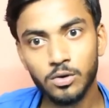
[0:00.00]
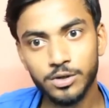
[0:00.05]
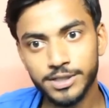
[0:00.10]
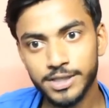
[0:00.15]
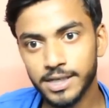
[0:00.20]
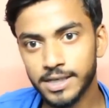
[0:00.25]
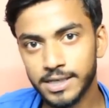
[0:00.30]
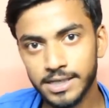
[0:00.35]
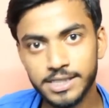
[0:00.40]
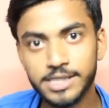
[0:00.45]

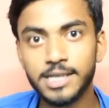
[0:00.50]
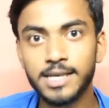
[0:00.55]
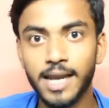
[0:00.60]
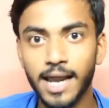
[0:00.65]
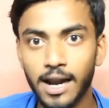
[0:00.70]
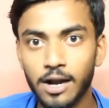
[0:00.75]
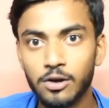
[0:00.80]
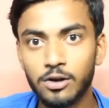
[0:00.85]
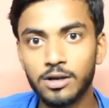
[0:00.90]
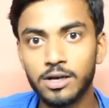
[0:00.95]
ওই যে নিচে
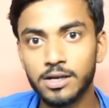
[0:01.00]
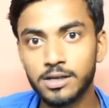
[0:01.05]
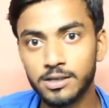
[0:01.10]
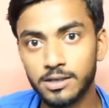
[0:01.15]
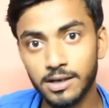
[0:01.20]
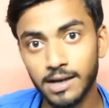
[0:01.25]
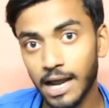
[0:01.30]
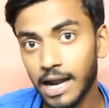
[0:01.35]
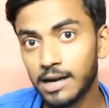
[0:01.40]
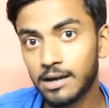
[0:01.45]
লাল রঙের
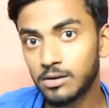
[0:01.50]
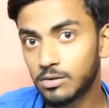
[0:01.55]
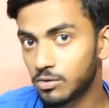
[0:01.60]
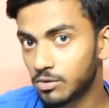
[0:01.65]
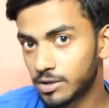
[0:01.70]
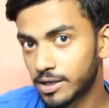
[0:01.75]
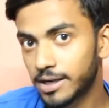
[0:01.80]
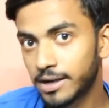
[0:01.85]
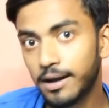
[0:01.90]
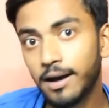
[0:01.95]
লাল
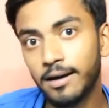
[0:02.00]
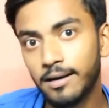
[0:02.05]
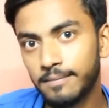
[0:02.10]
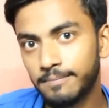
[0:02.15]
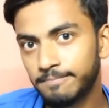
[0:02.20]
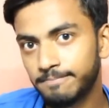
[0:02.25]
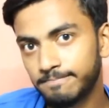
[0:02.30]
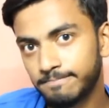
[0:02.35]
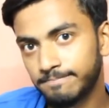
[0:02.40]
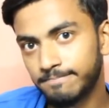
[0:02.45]
ওটা না
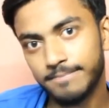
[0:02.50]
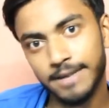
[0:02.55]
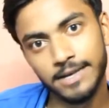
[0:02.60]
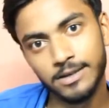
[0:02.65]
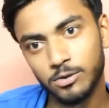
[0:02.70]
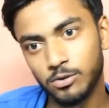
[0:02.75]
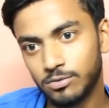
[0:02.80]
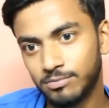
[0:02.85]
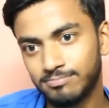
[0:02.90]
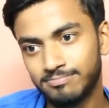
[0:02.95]

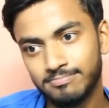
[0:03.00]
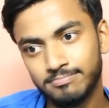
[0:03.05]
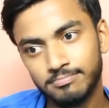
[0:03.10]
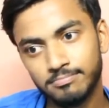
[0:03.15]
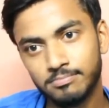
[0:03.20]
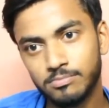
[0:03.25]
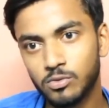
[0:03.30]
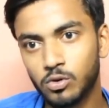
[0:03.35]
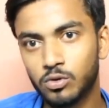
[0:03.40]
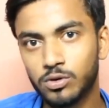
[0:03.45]
ভাই
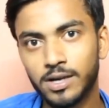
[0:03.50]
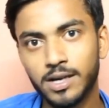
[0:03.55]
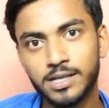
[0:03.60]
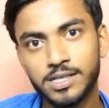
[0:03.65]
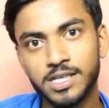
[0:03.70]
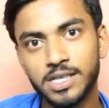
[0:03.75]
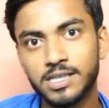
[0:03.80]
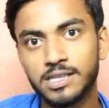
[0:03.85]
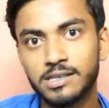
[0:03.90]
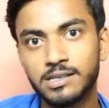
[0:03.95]

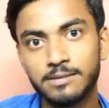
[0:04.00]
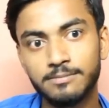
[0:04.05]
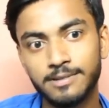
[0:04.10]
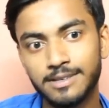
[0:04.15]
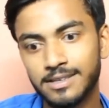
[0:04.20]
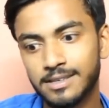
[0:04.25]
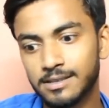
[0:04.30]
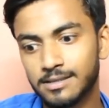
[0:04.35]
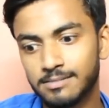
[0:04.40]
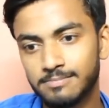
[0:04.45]
ওটার সাথে
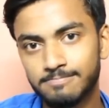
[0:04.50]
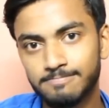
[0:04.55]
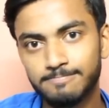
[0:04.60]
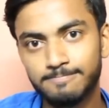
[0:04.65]
মানে